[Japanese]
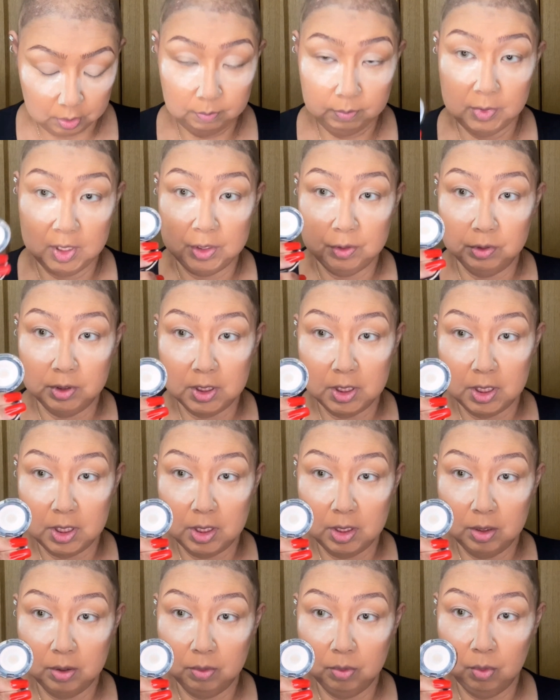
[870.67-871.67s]

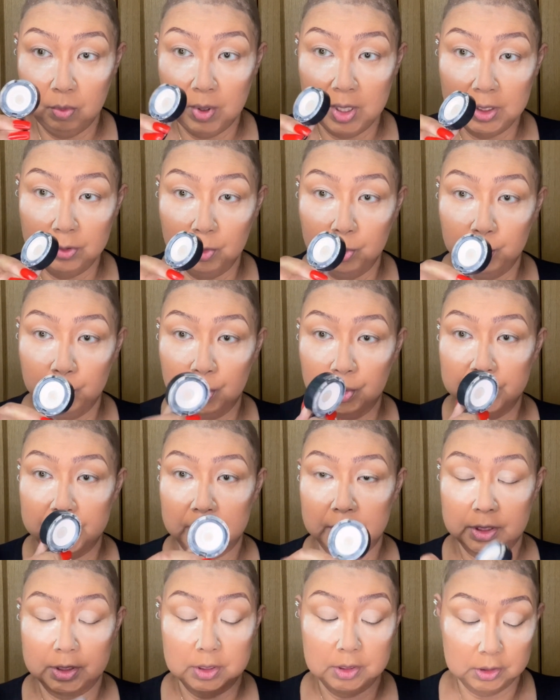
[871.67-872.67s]
ミルキーホワイトっぽ
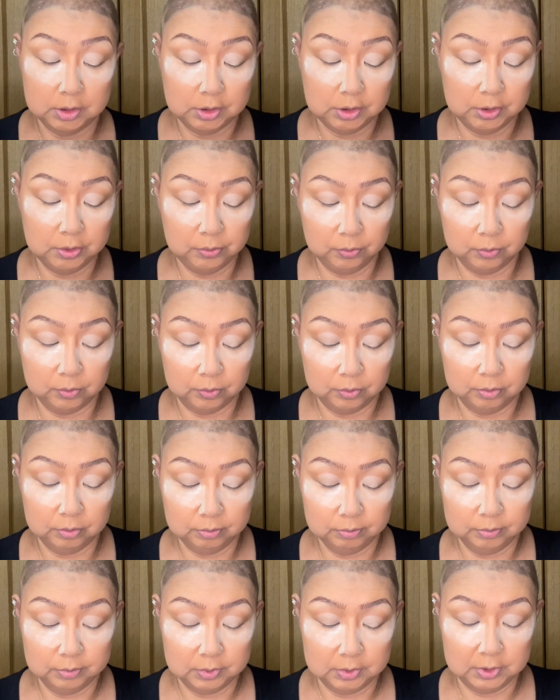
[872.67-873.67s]
い白を
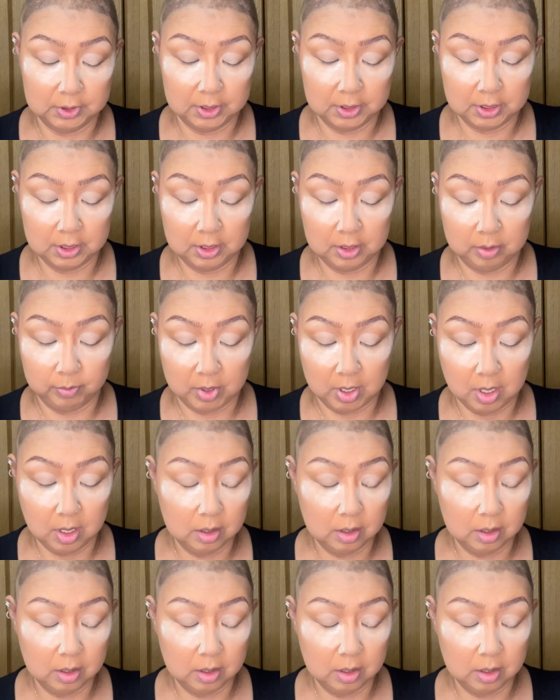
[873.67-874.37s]
つけていきます。